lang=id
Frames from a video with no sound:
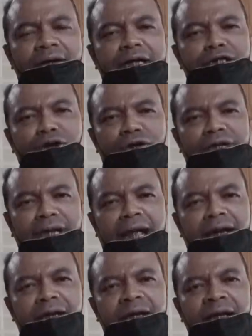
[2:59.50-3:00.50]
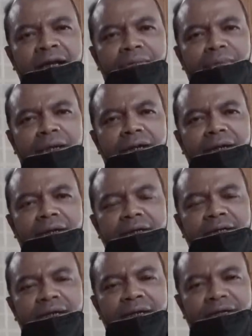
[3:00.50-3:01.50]
ya snok tilang ban
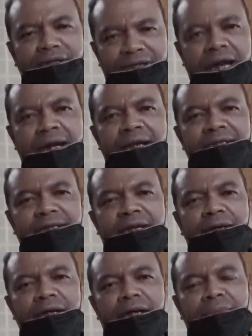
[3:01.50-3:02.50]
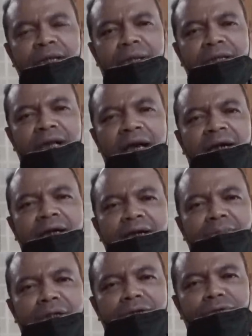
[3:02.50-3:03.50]
sha le se nak bita ban thang ya
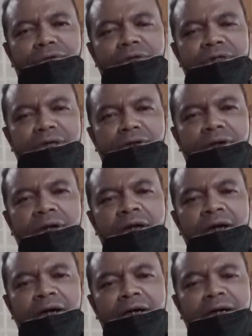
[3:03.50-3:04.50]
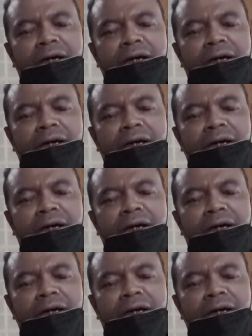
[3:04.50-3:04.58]
ga jong doktor sailo de